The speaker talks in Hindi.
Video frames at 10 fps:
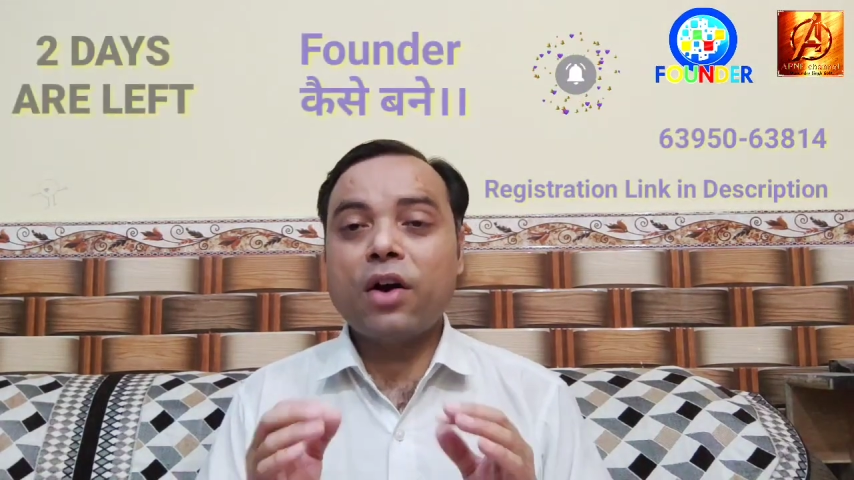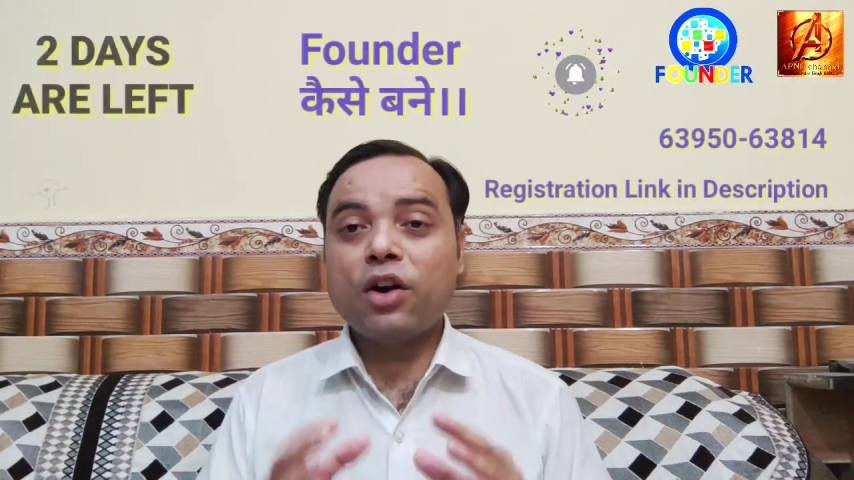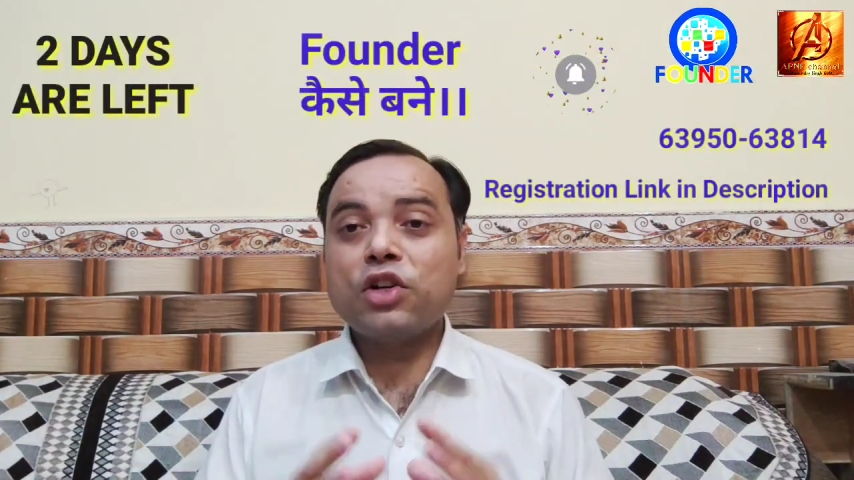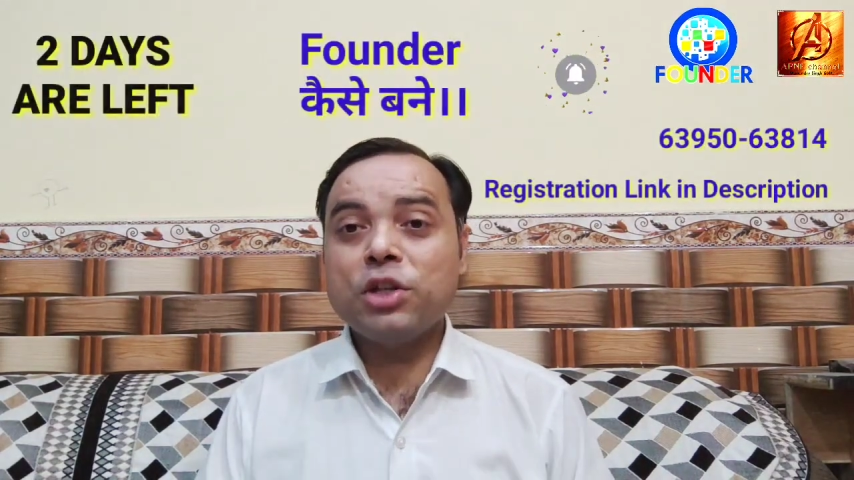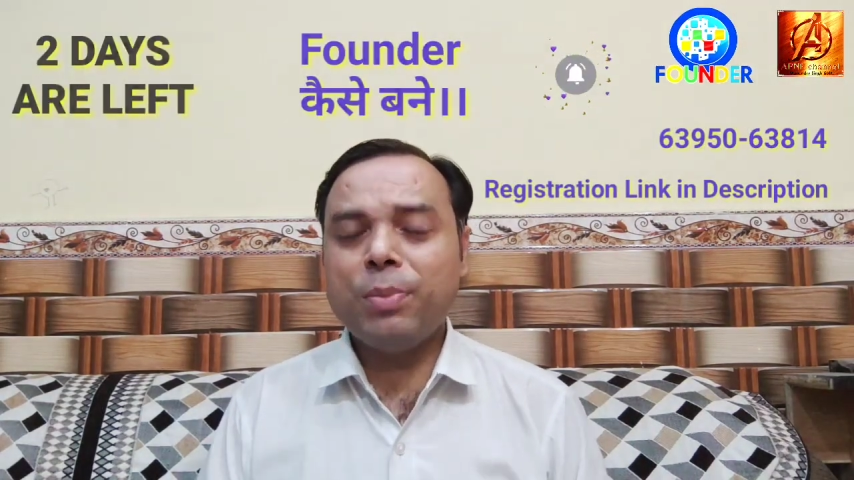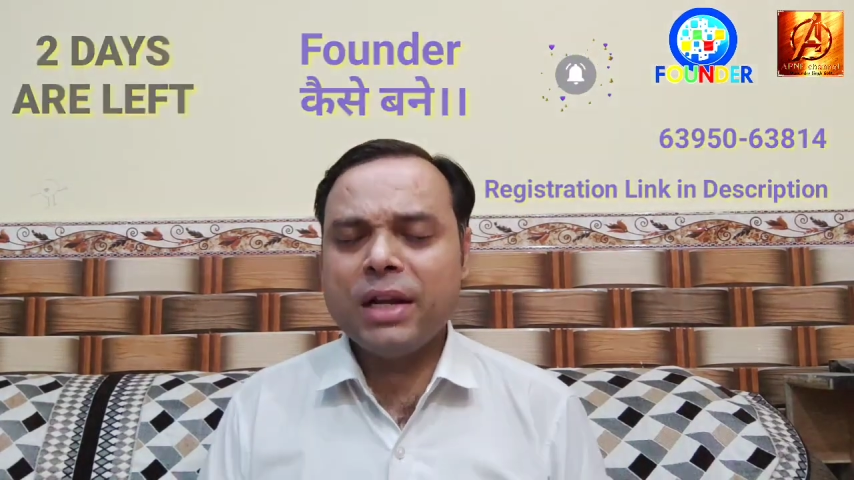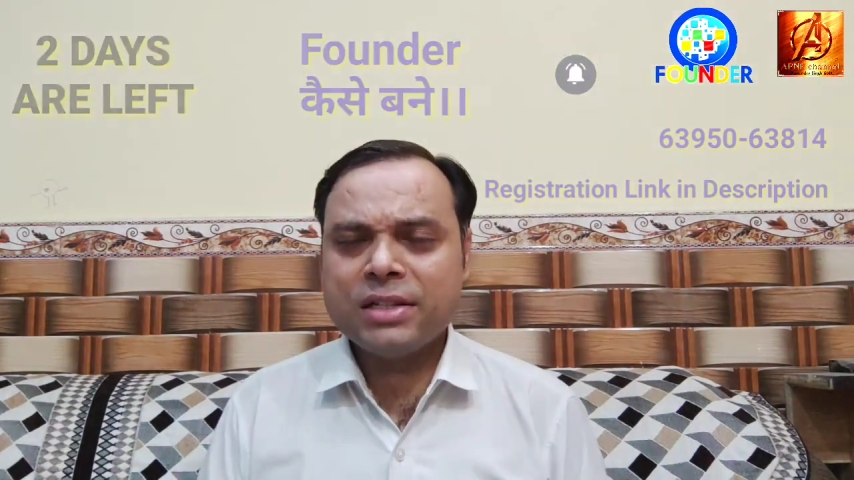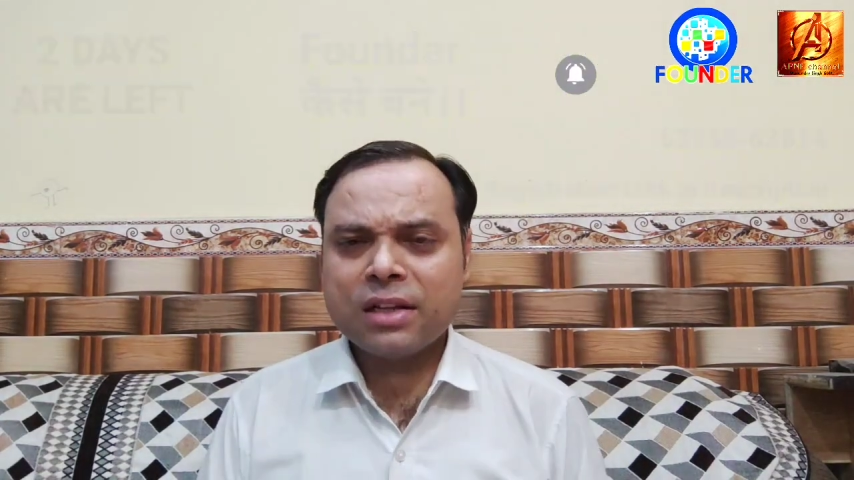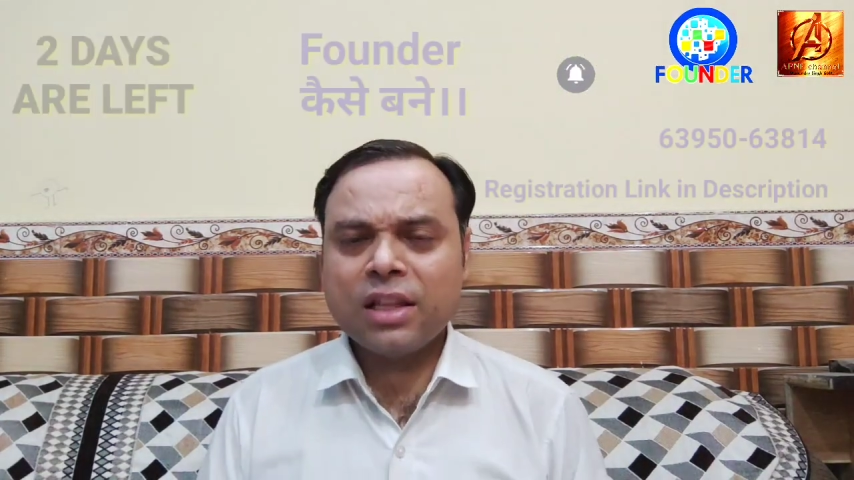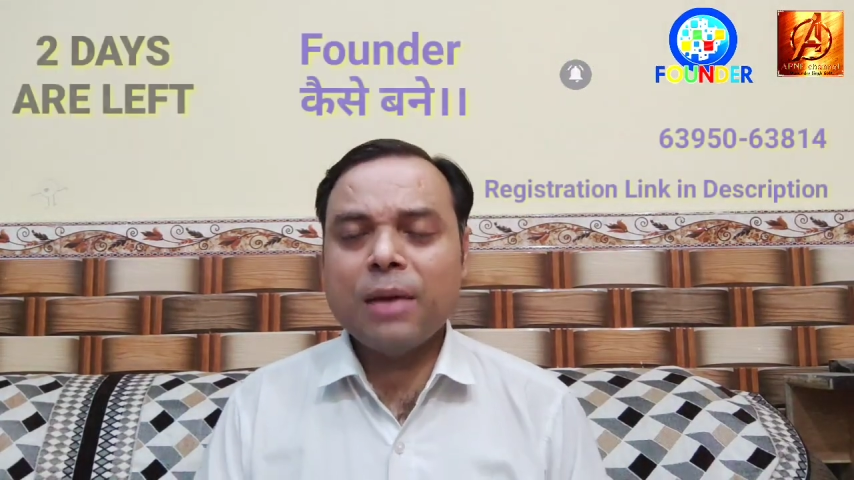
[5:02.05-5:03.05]
फाउंडरशिप ले
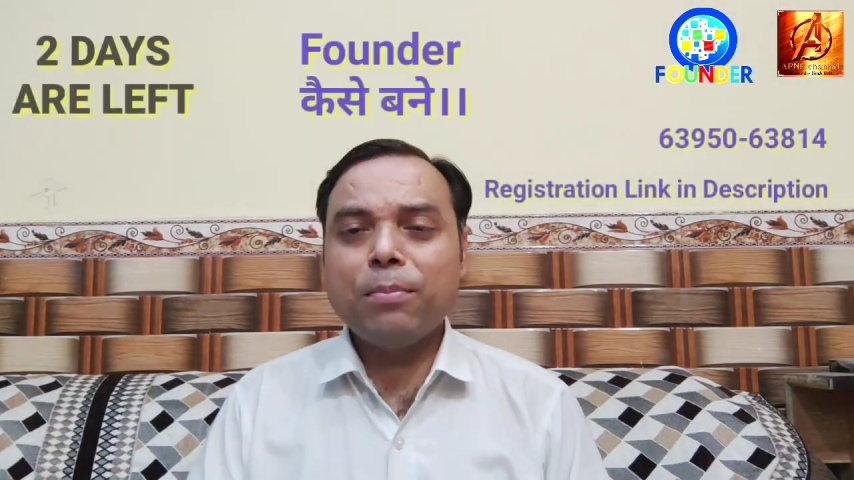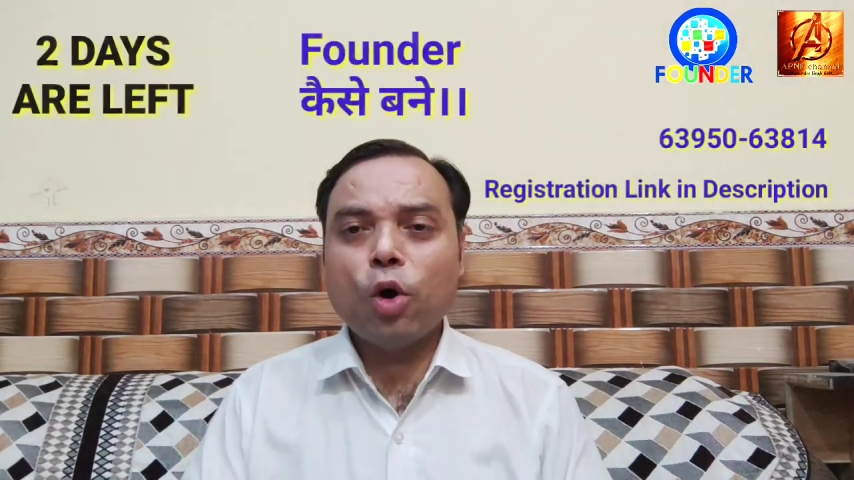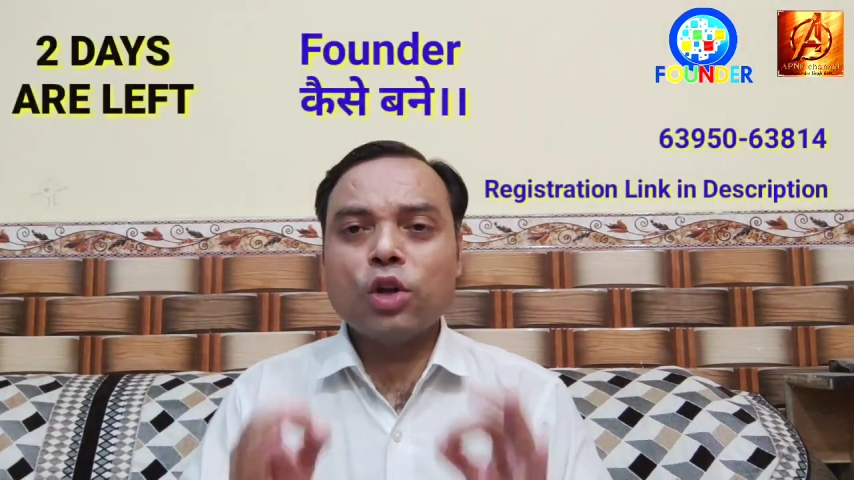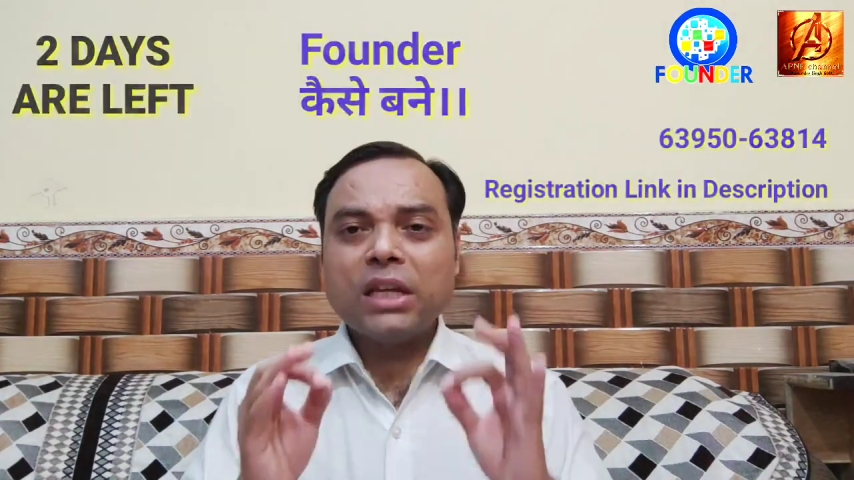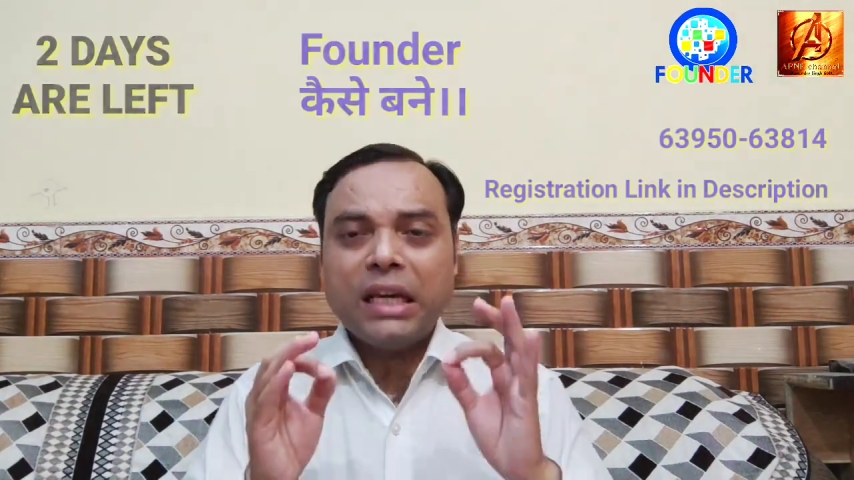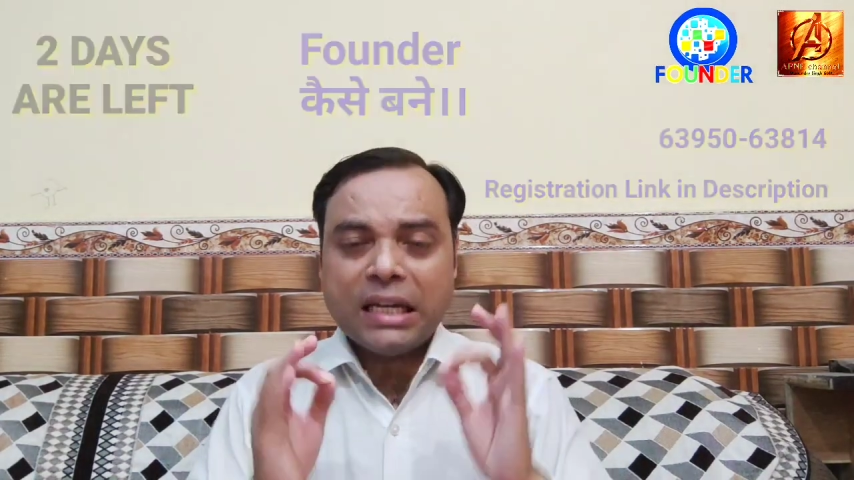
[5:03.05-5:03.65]
सकते हैं बहुत ही